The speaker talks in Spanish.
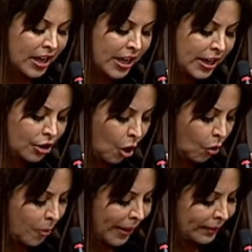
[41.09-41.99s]

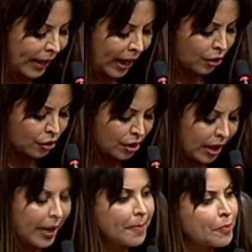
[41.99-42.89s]
indocumentados
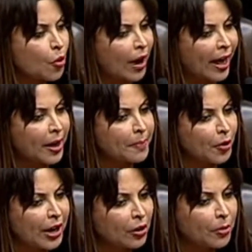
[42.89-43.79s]
empujada
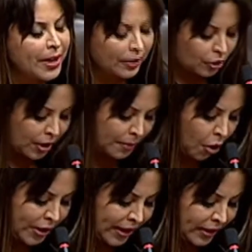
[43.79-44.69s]
por el gobierno de
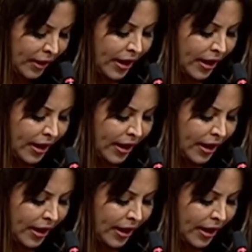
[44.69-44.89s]
Boric,